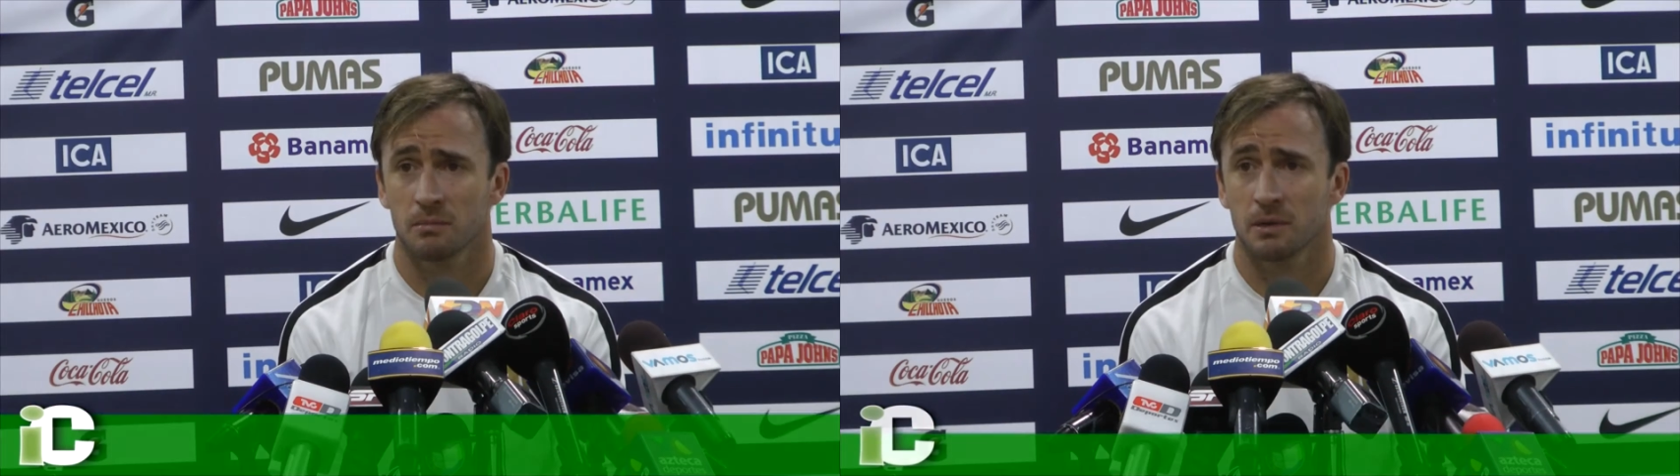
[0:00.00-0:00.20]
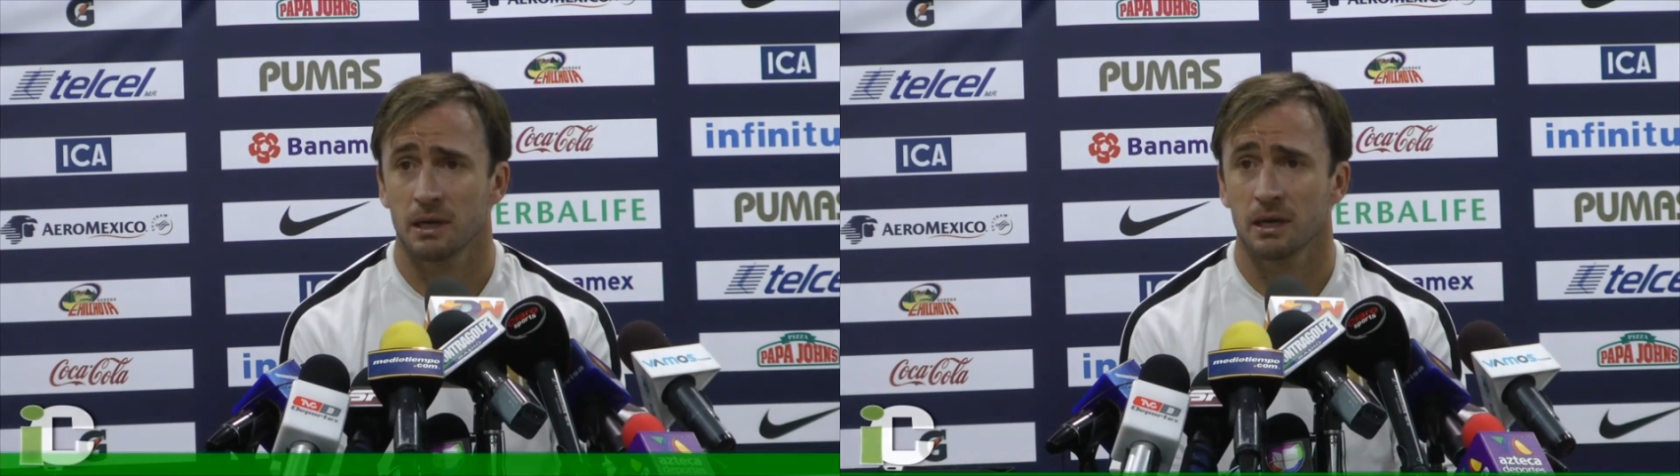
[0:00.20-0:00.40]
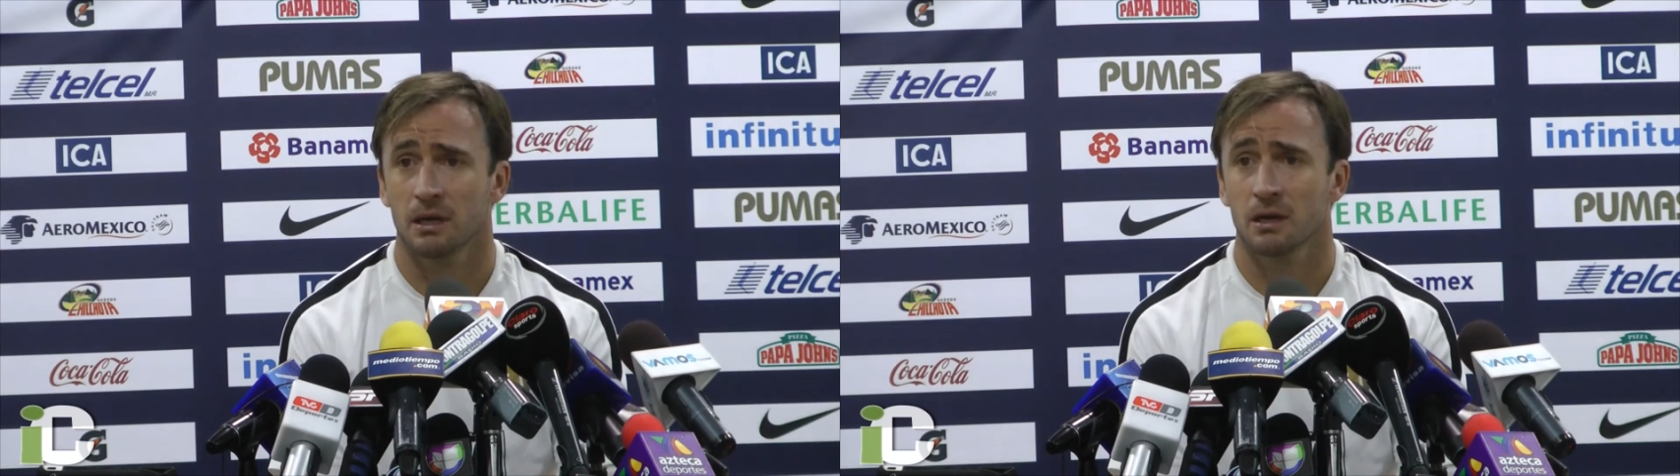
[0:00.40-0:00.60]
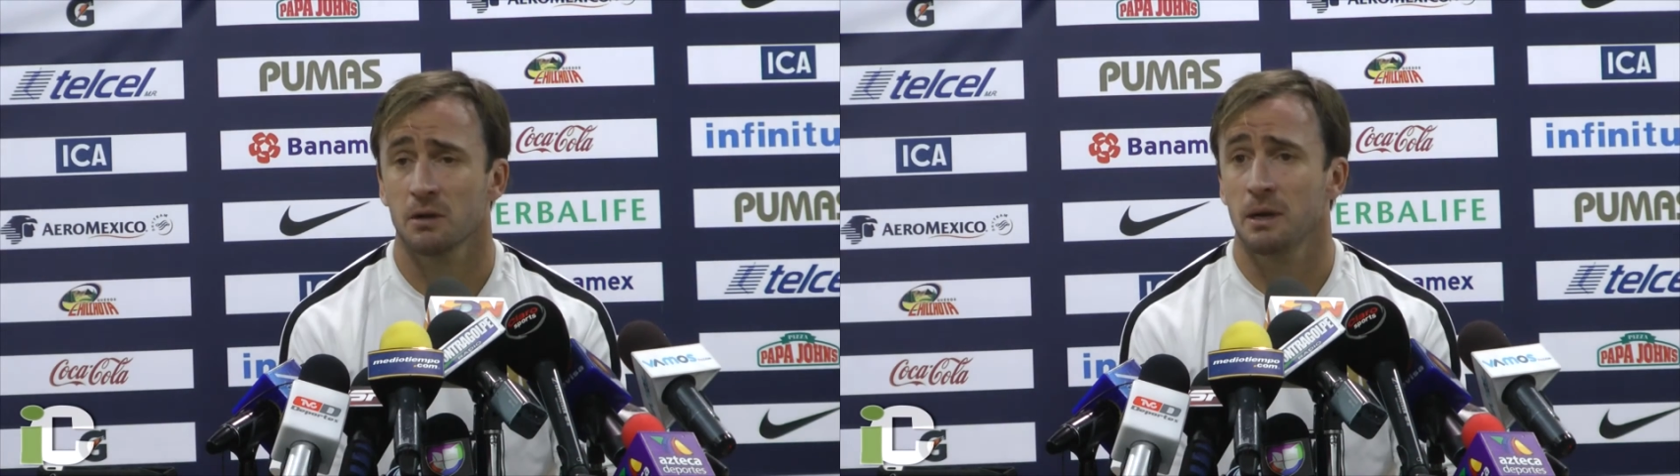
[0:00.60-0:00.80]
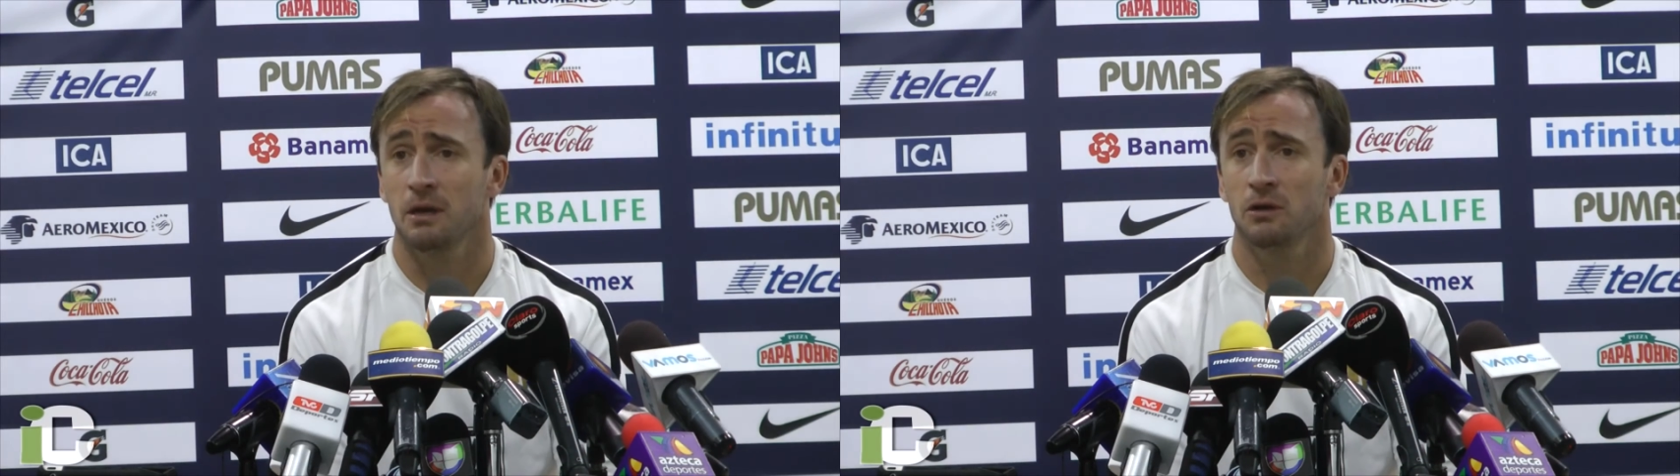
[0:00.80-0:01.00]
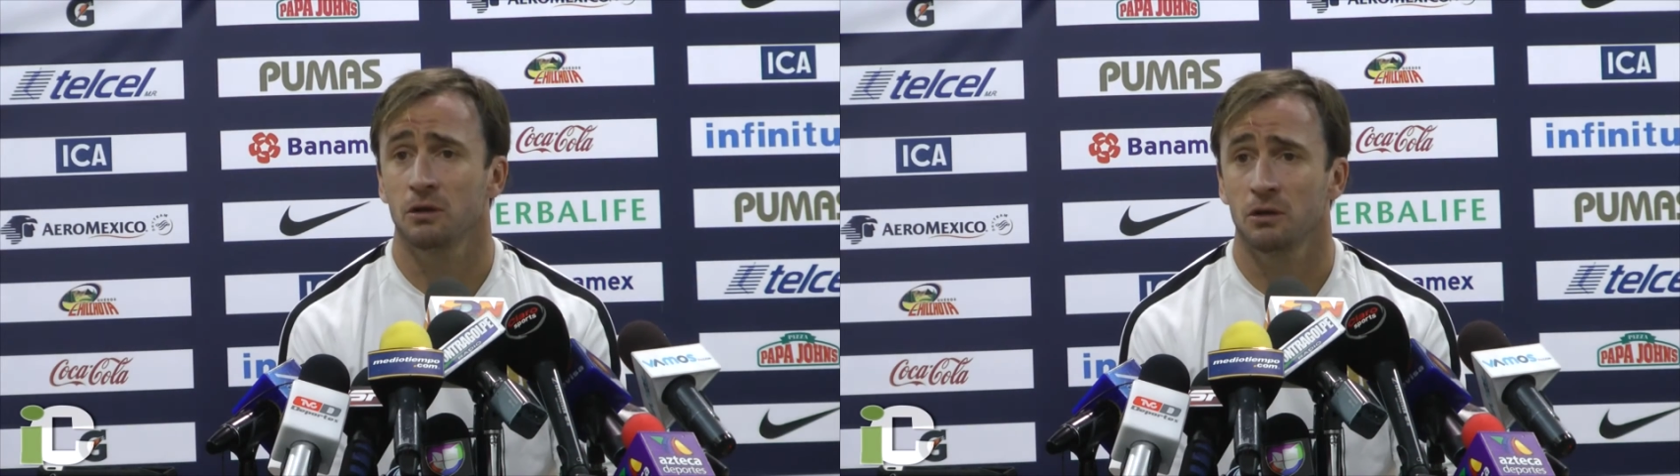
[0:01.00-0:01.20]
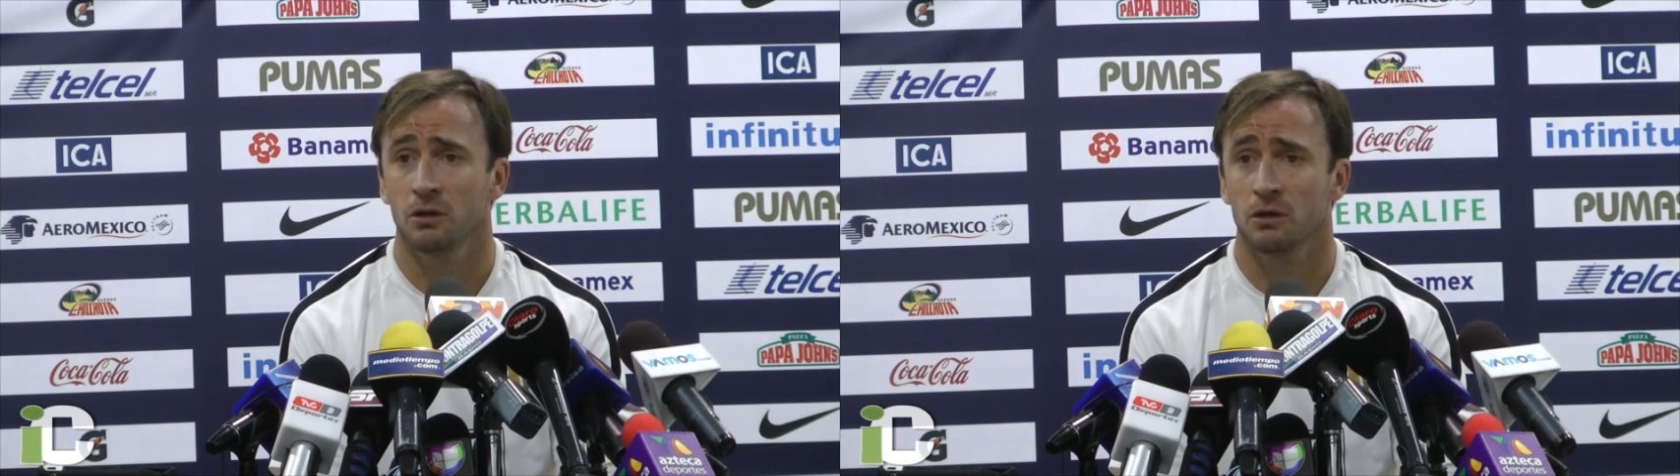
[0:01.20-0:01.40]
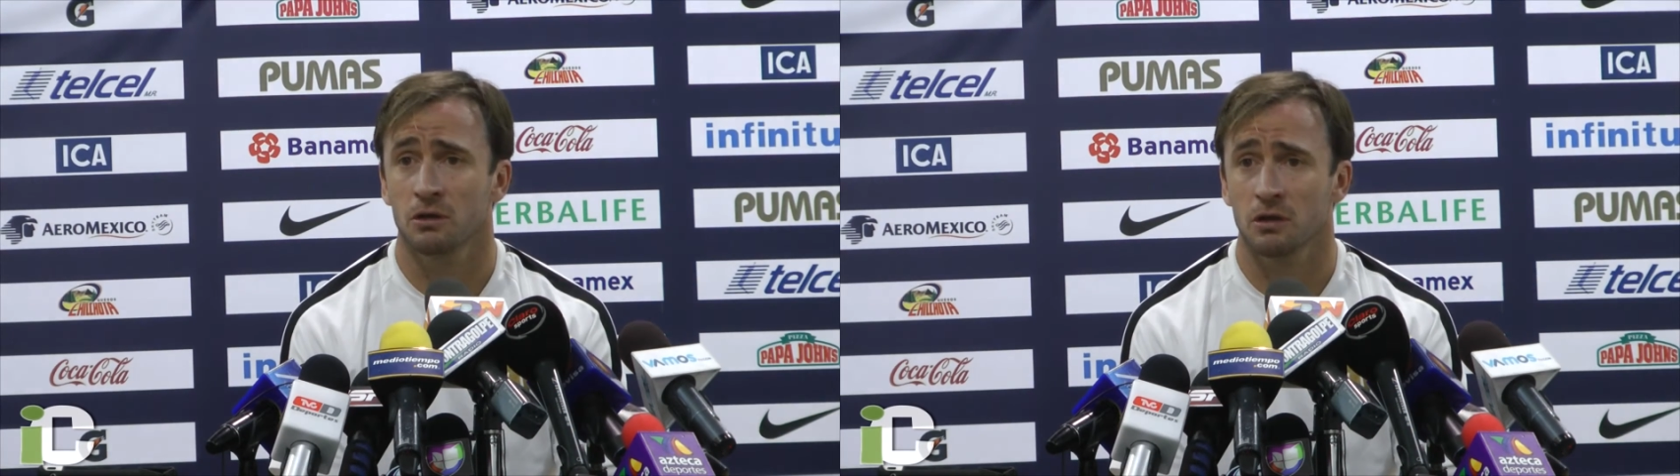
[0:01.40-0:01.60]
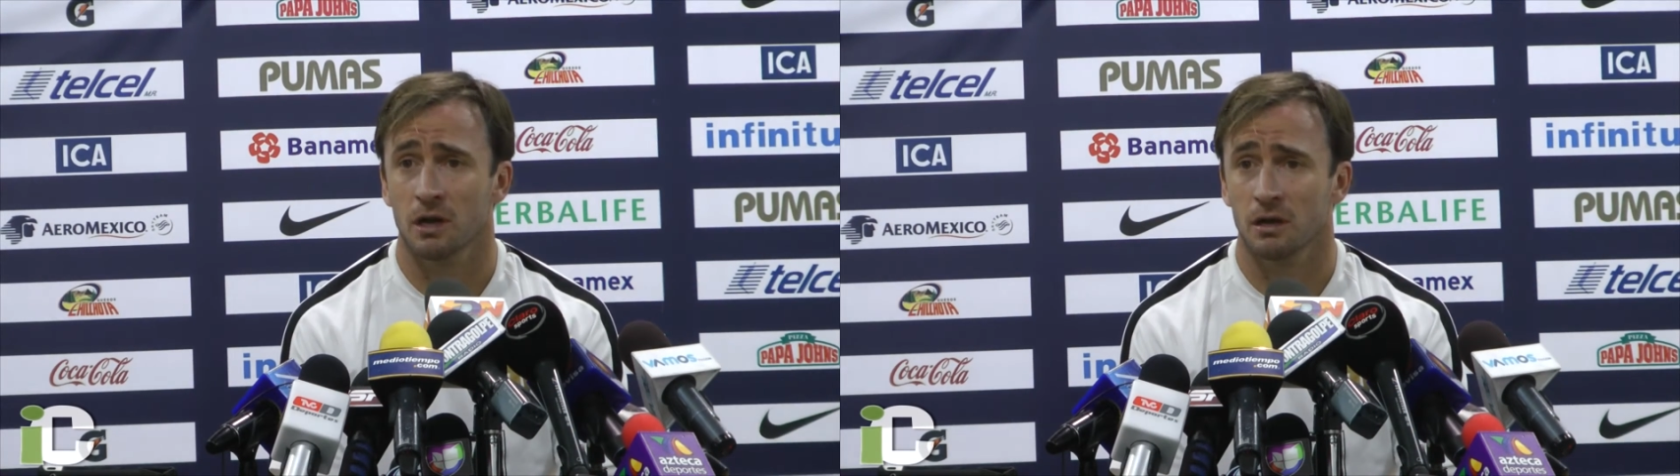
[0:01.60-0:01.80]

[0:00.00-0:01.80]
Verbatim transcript: para que el rival no, no, lo conozca.